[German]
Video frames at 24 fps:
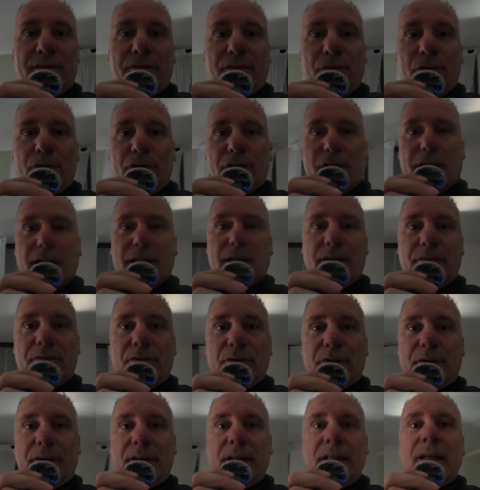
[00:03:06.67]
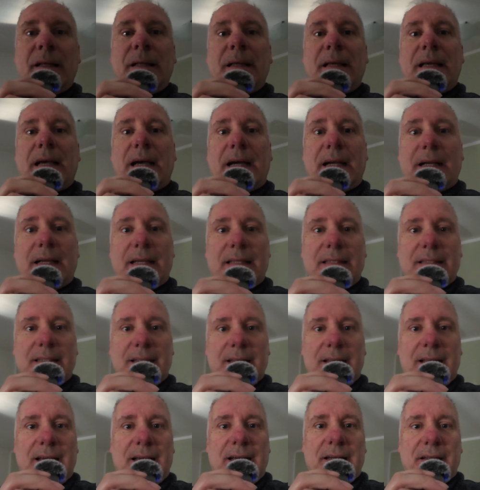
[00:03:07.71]
Vorteil davon? Ganz
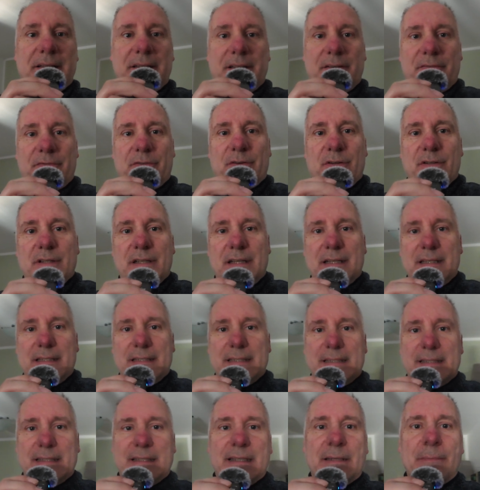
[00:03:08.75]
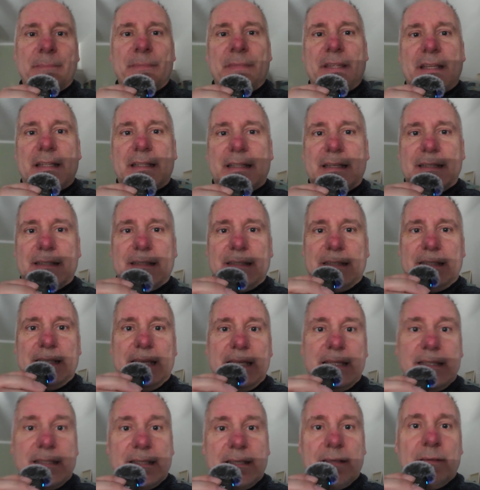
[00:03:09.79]
klar, der Vorteil ist, dass ich
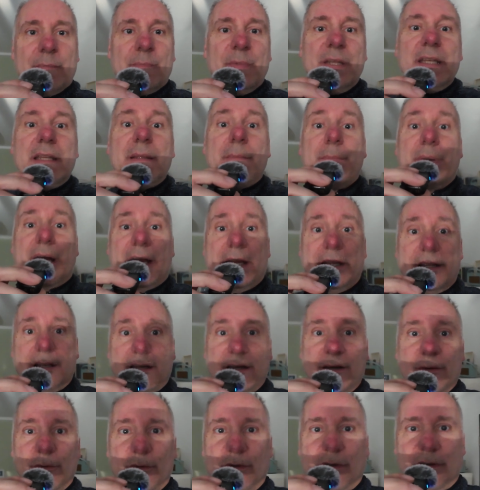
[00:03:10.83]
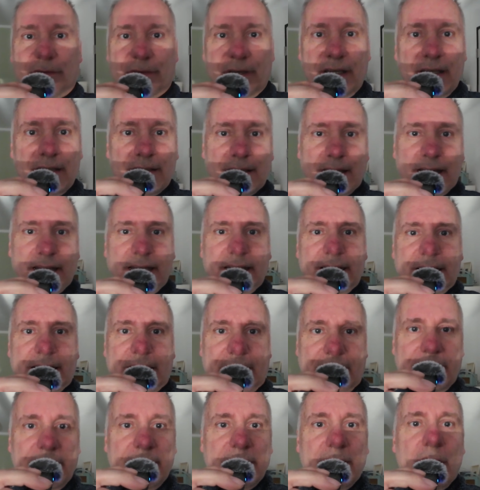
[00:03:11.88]
jetzt mit dem Bike unterwegs sein
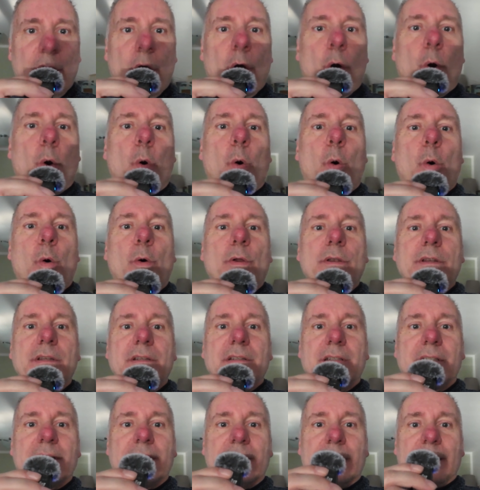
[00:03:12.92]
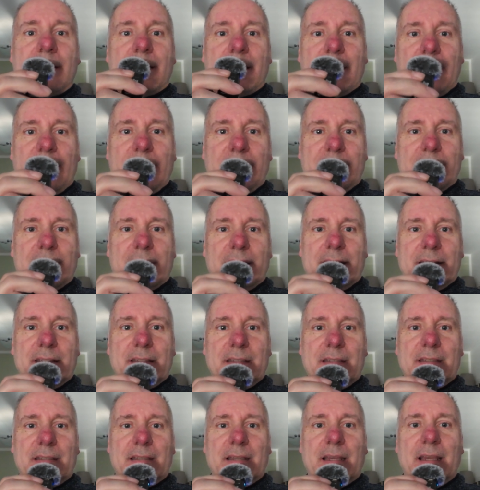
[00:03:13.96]
kann und
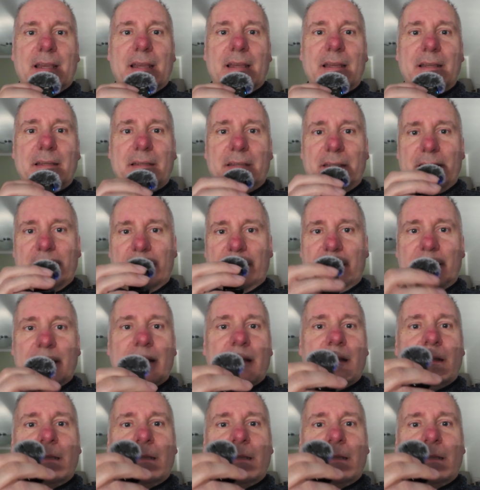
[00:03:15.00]
gleichzeitig ihr